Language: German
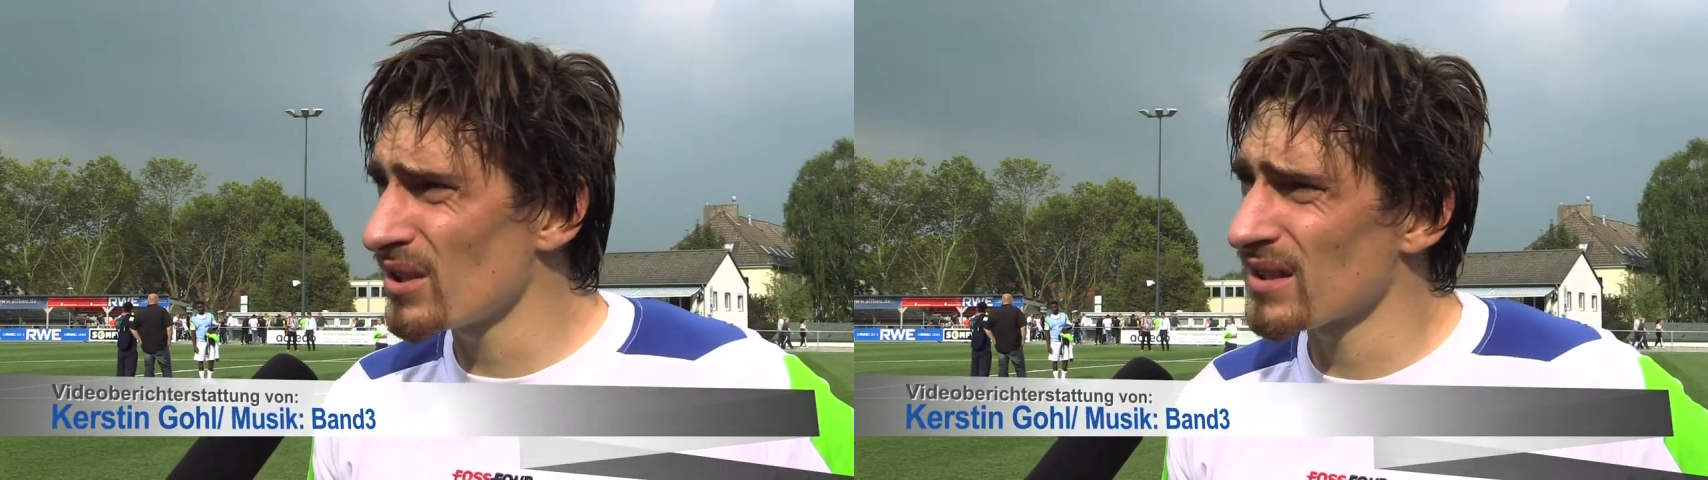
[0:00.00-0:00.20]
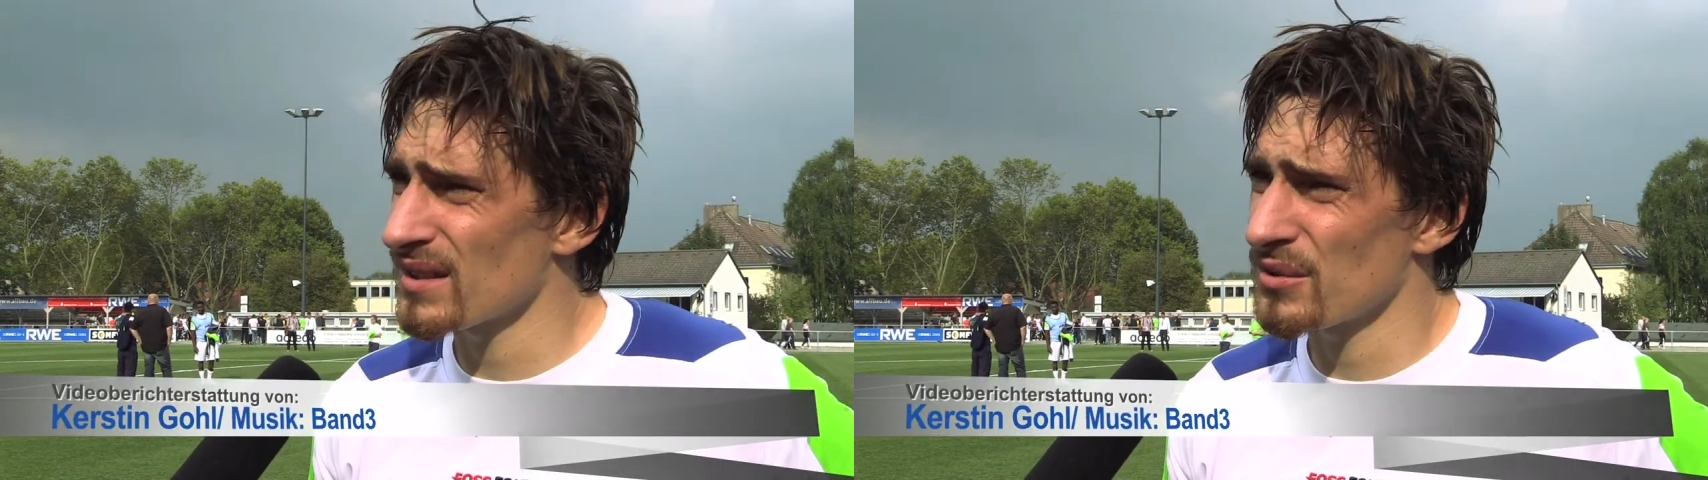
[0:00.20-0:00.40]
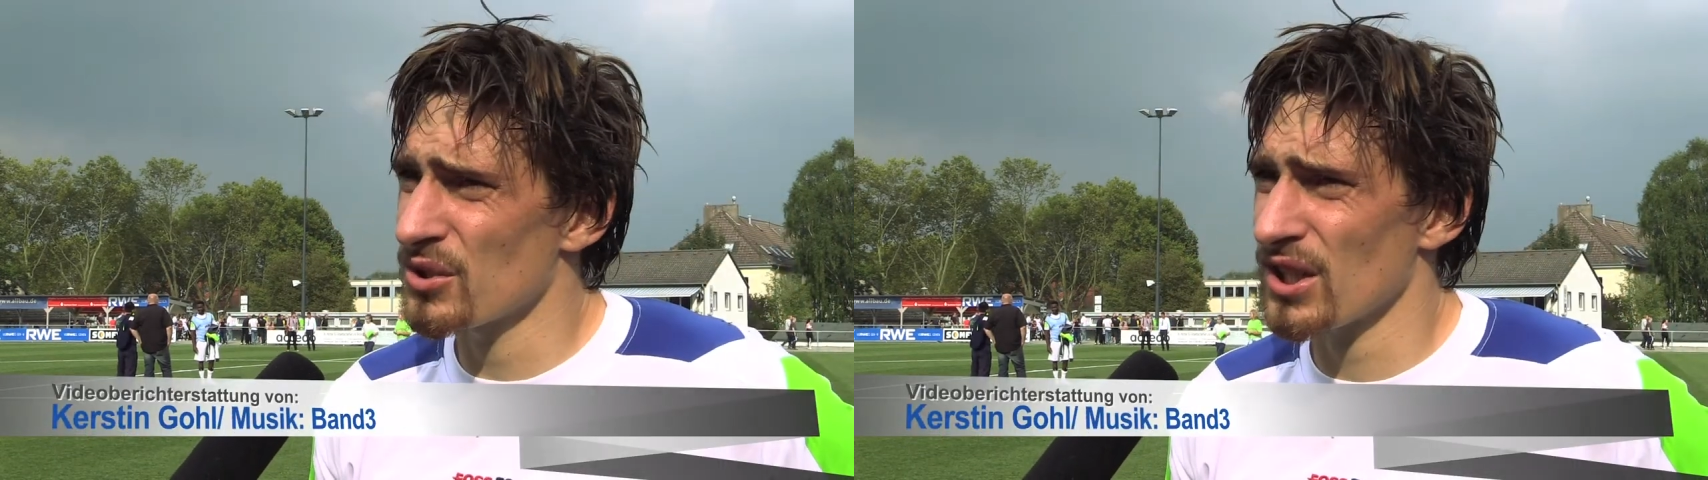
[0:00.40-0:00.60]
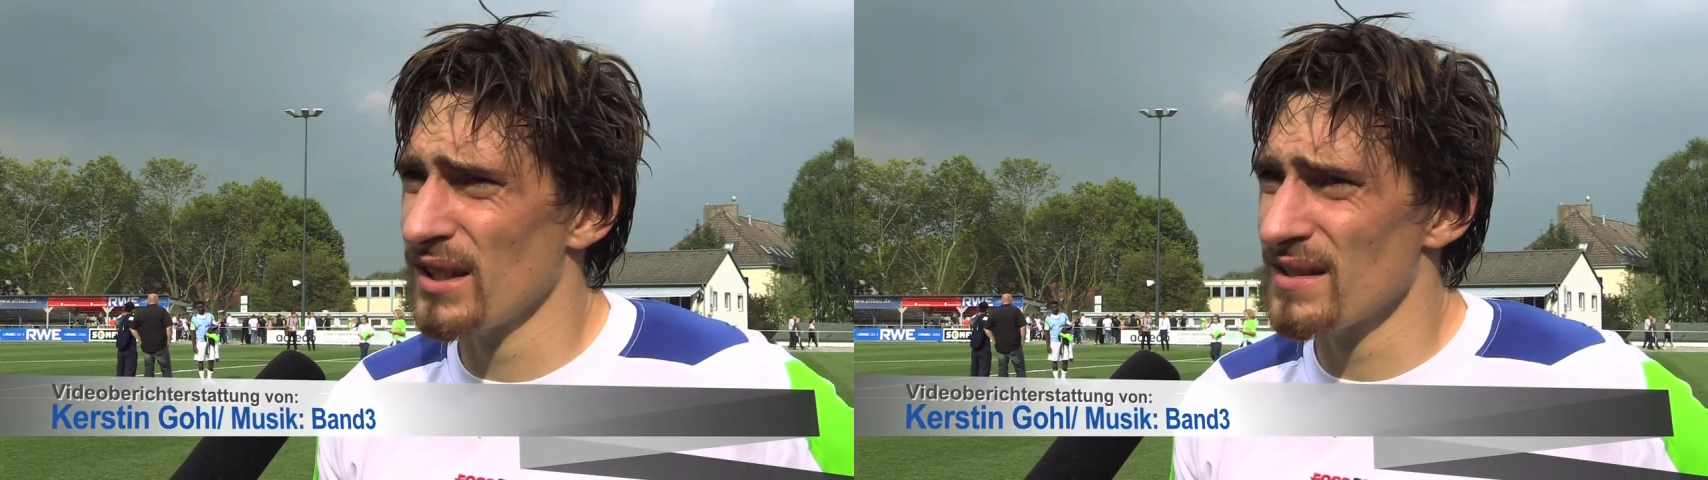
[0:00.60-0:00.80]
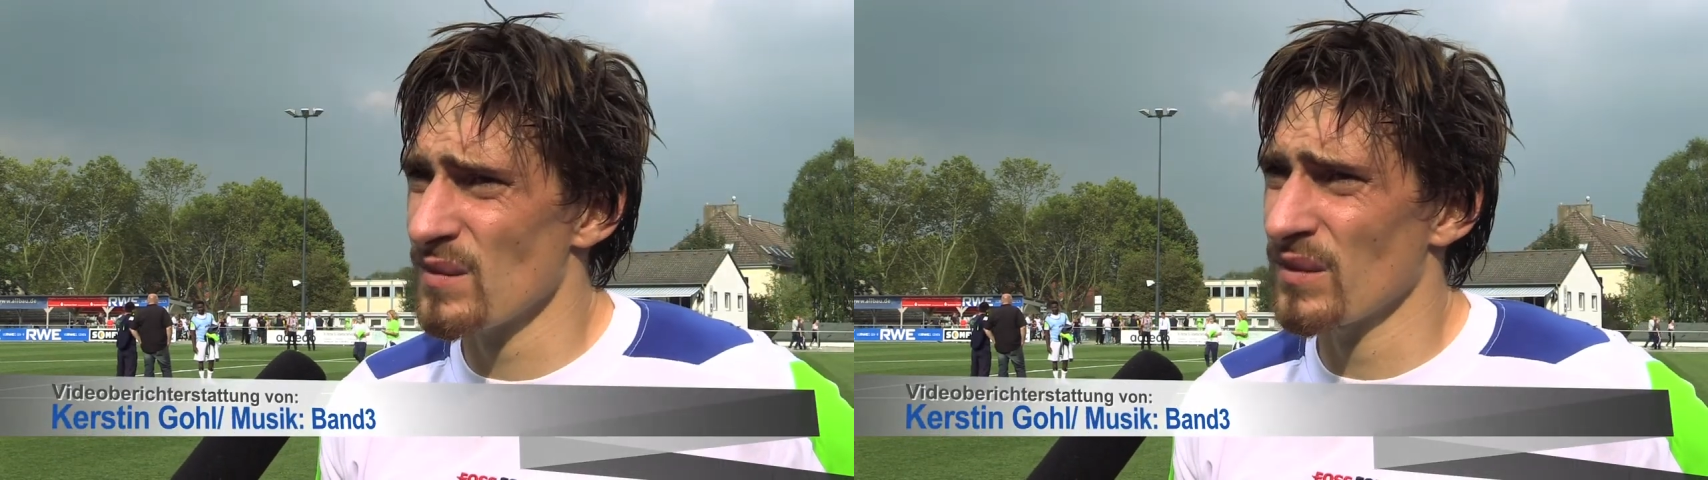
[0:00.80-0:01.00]
Ist natürlich schade,
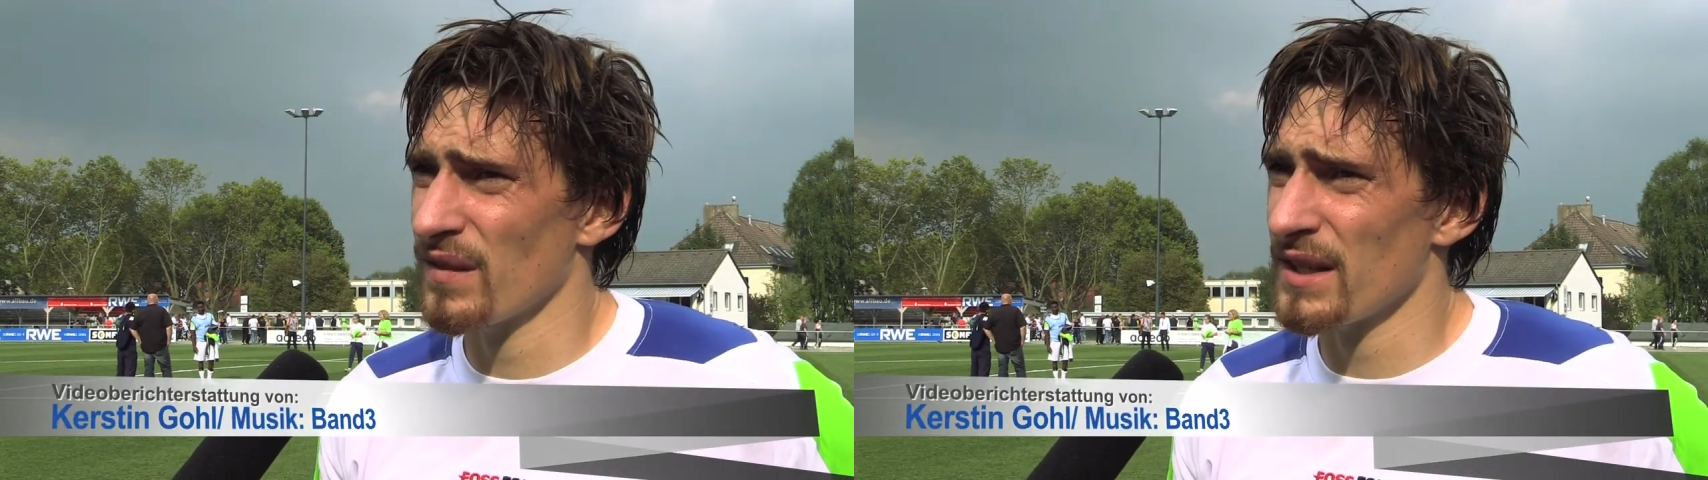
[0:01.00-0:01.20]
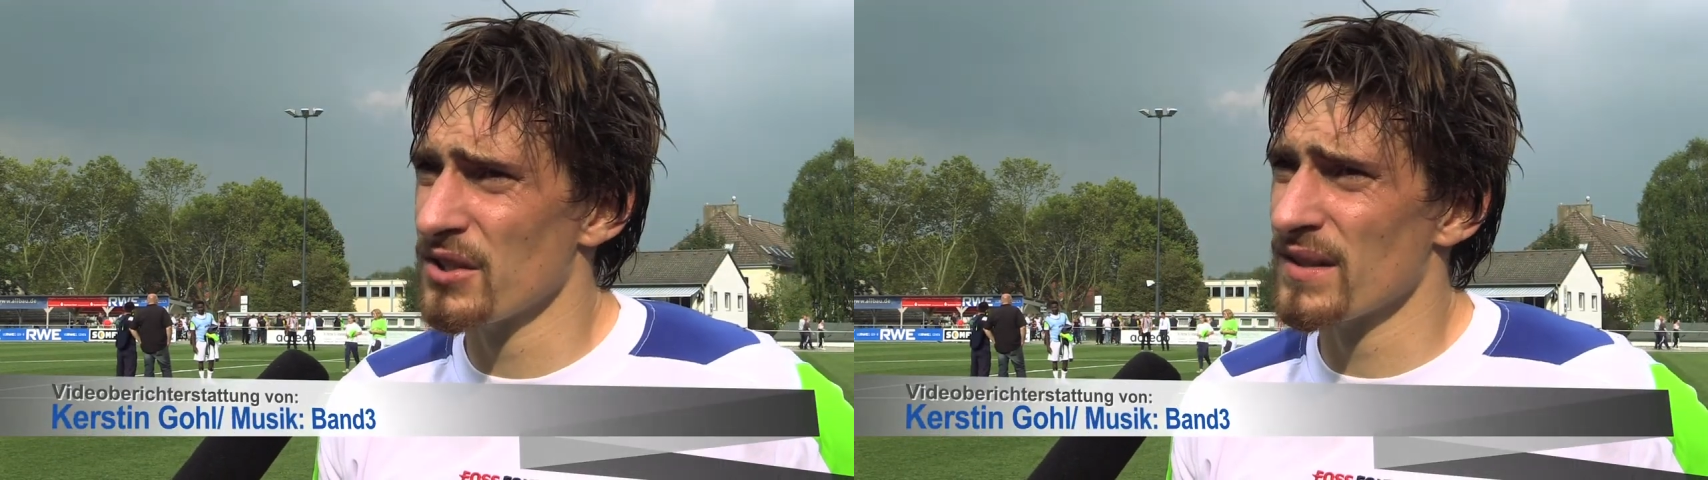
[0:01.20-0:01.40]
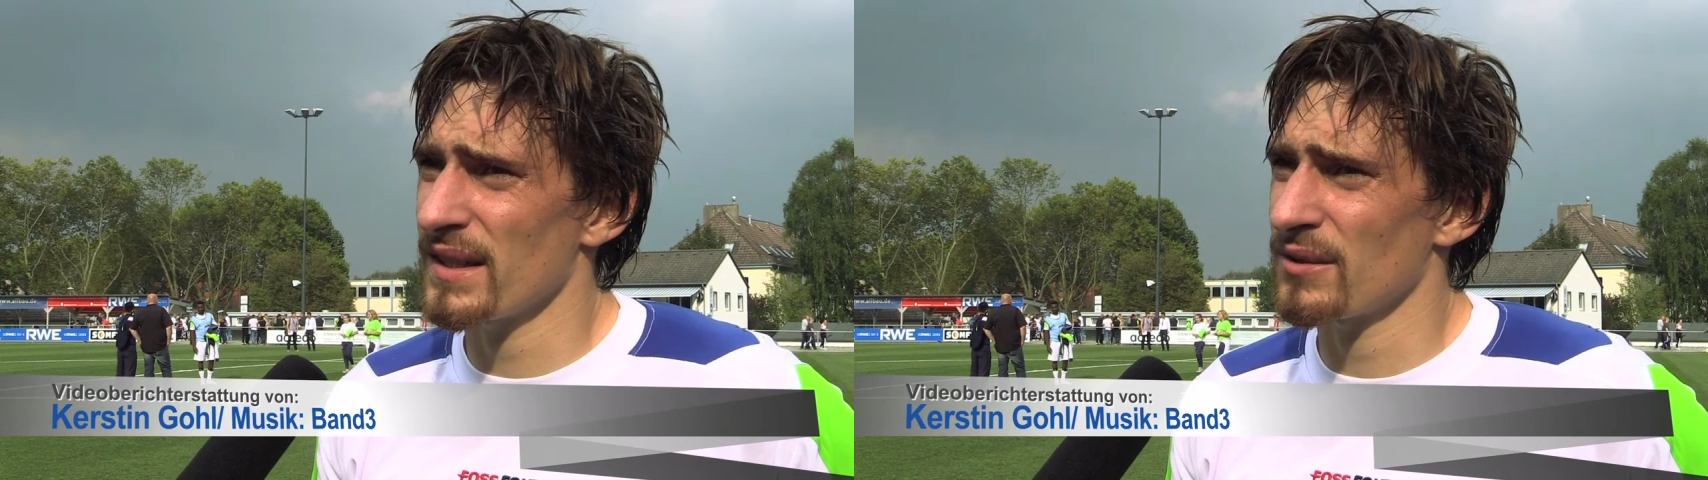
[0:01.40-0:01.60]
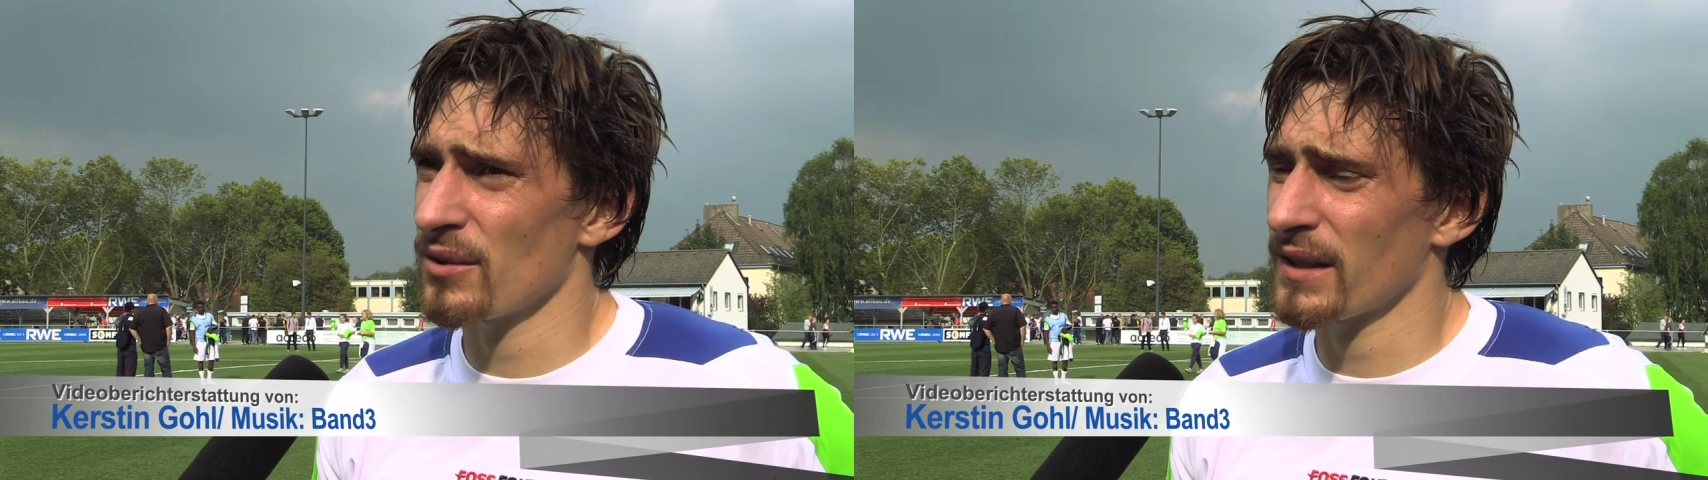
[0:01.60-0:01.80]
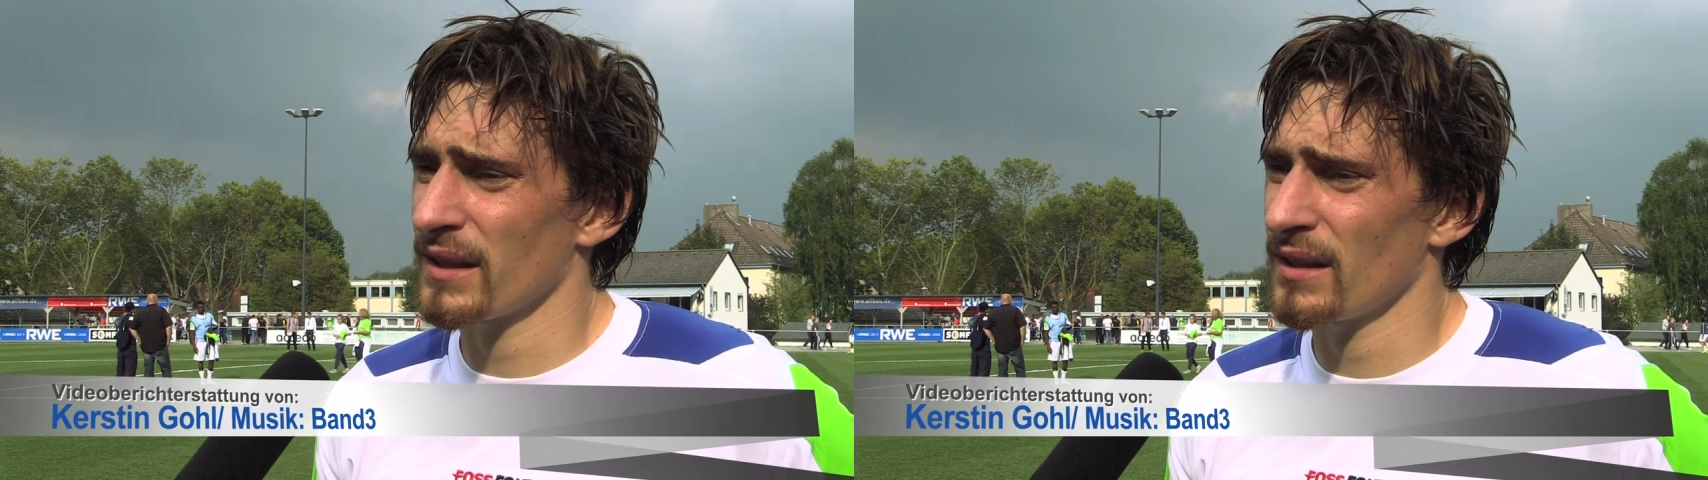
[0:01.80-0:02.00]
dass wir ein Freischussgegentor
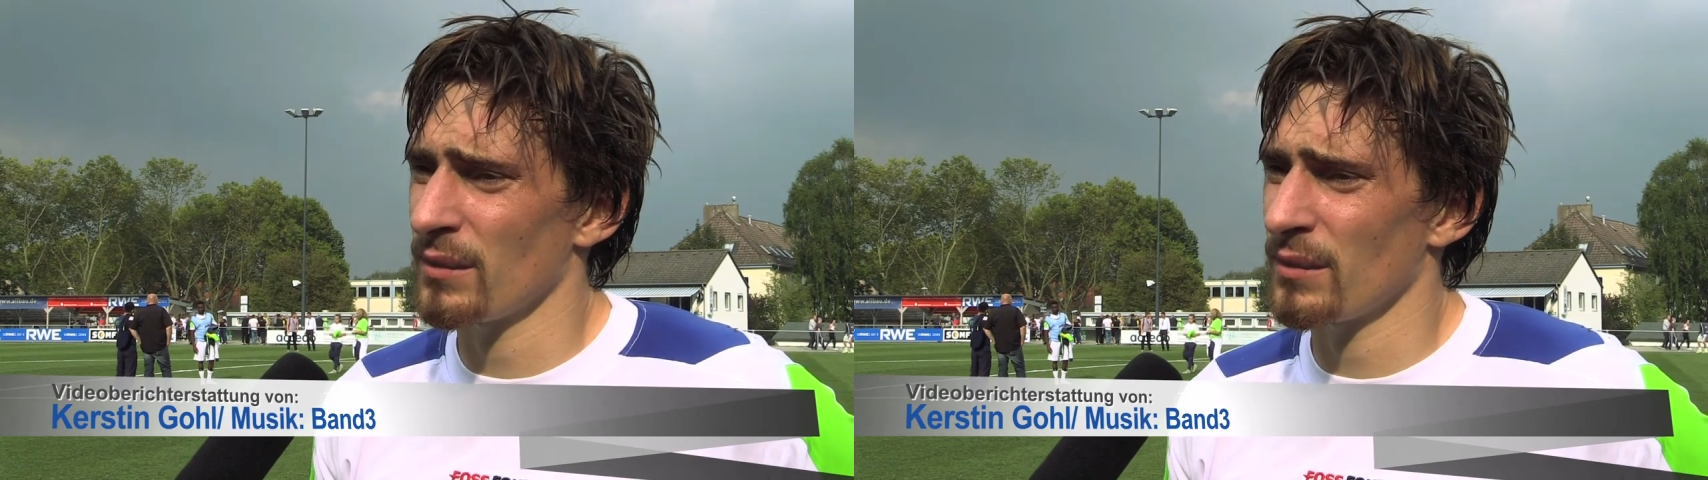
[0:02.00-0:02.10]
kriegen,